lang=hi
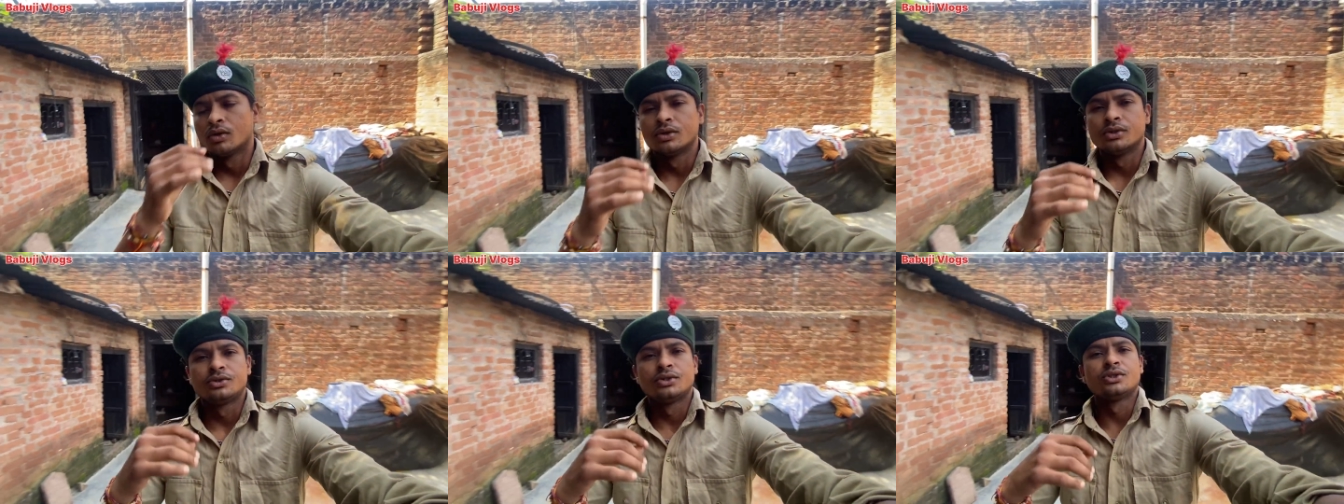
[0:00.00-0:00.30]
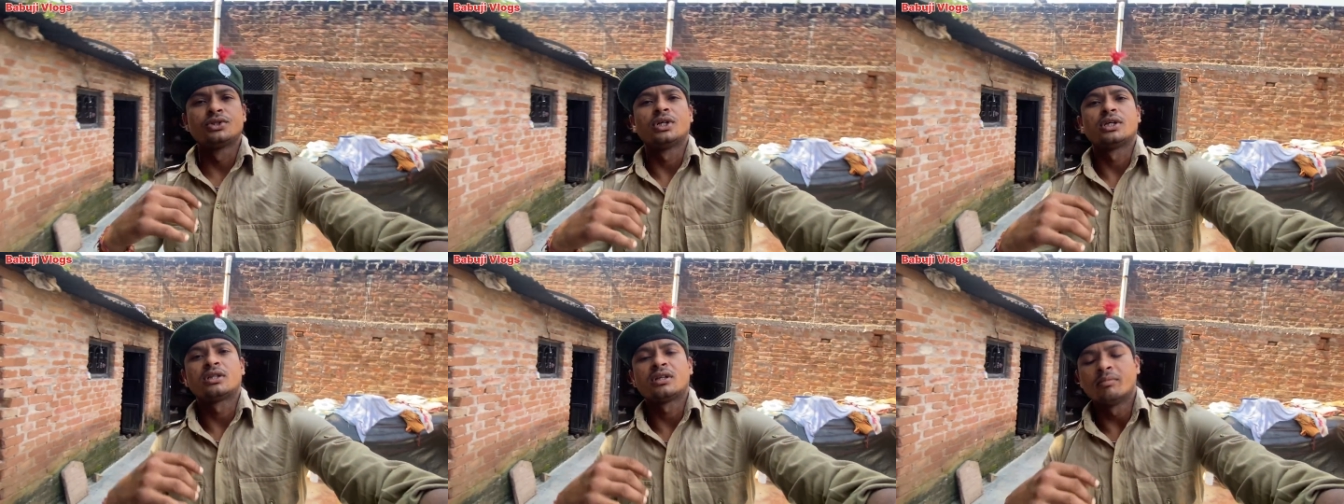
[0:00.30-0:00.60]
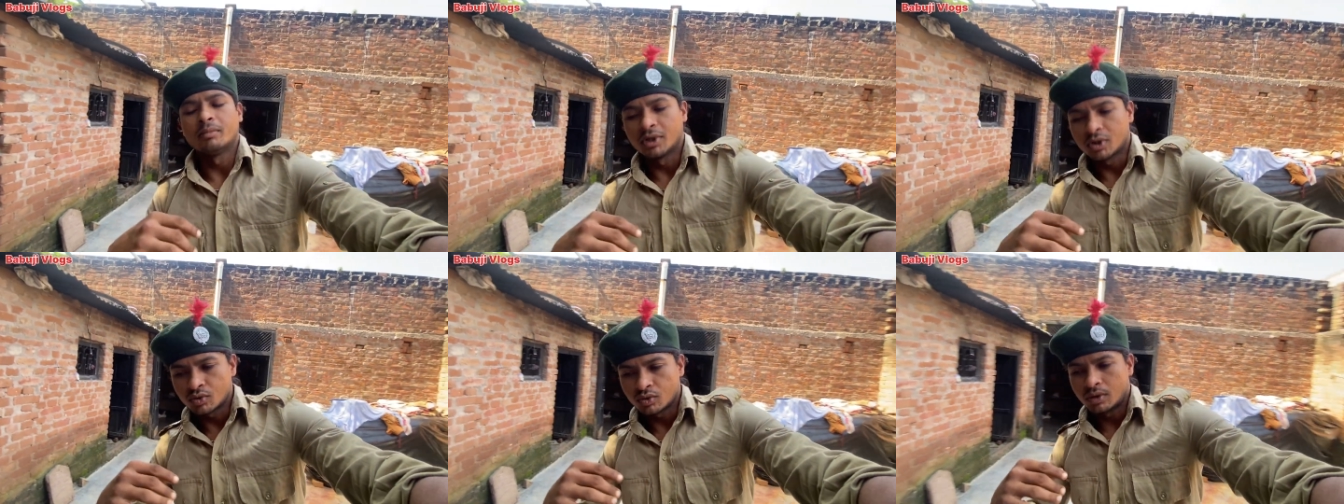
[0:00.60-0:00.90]
इसी क्षेत्र
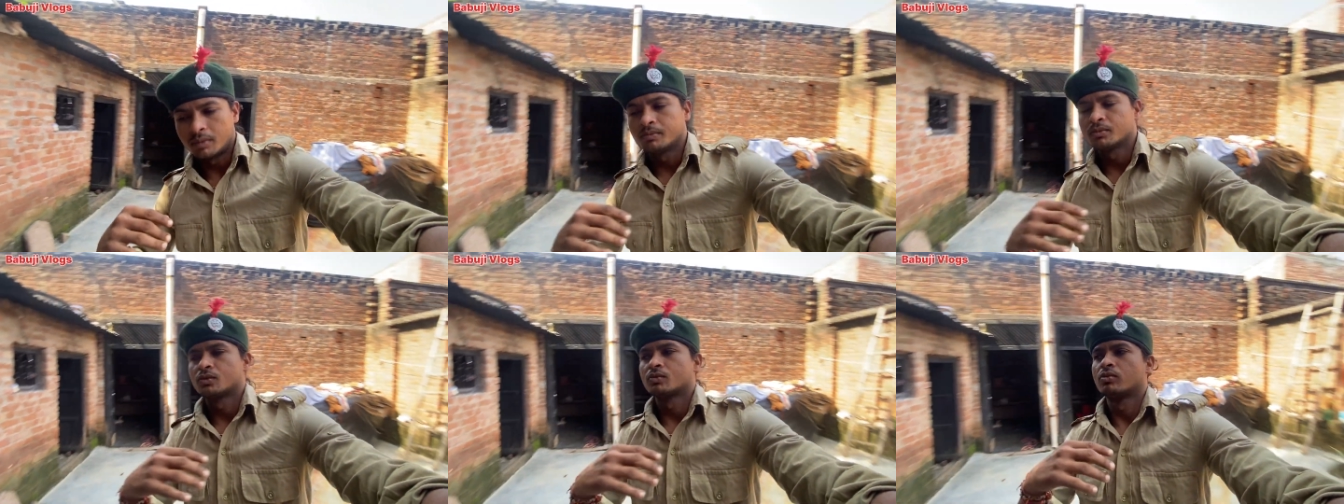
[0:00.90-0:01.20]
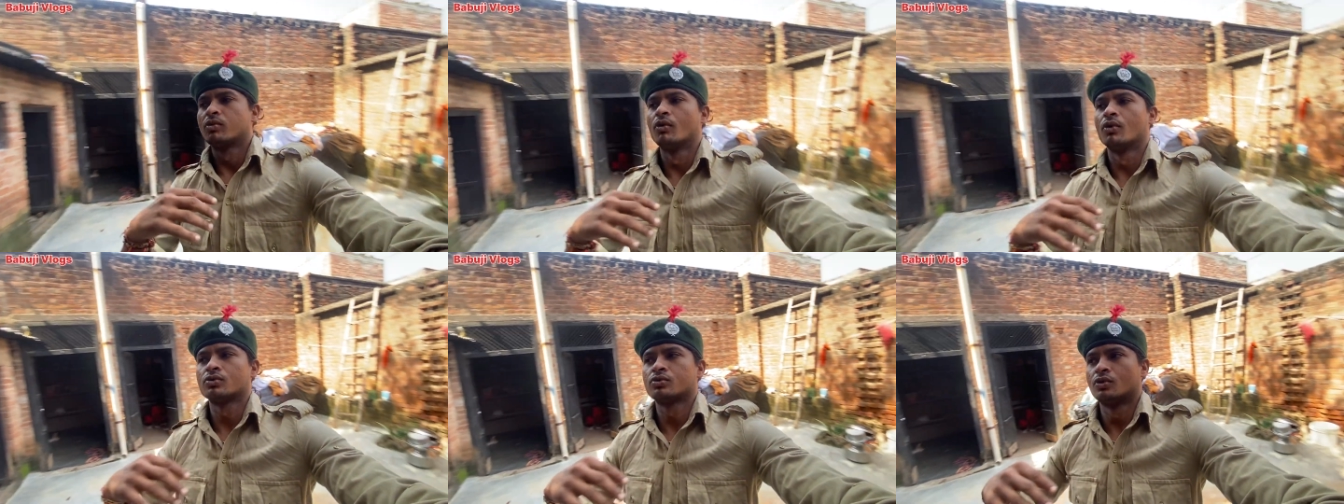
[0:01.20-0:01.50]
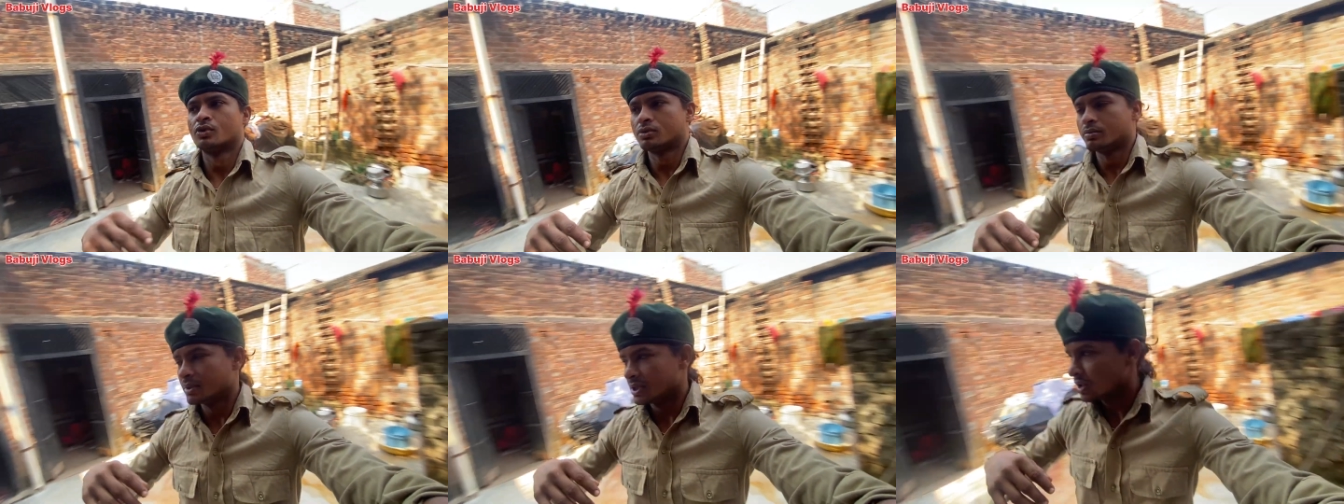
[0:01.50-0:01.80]
में तो हम फोर्स
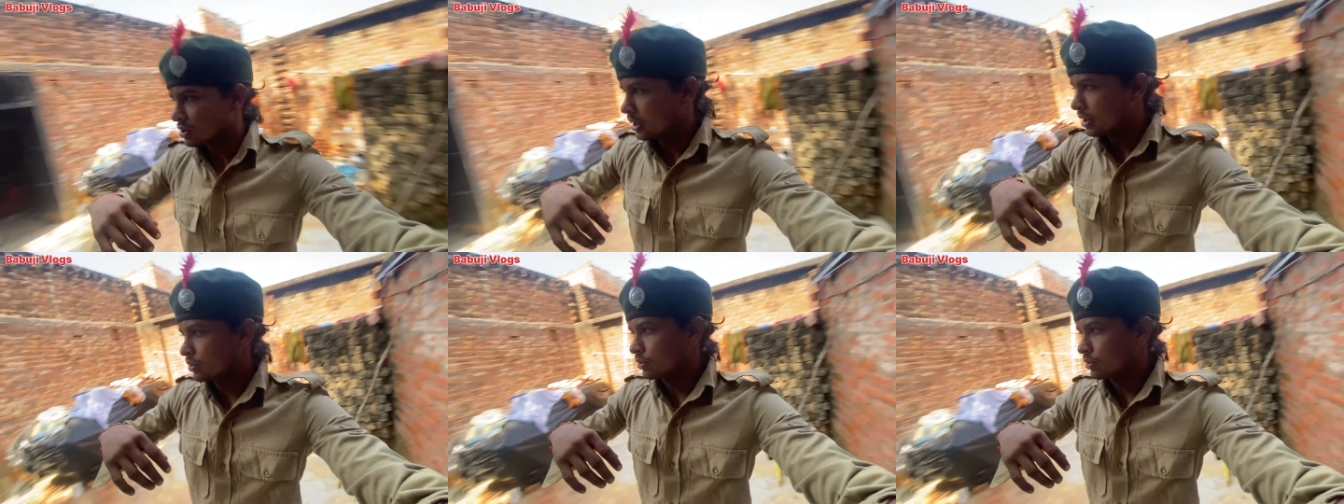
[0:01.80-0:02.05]
फोर्स में ज्वाइन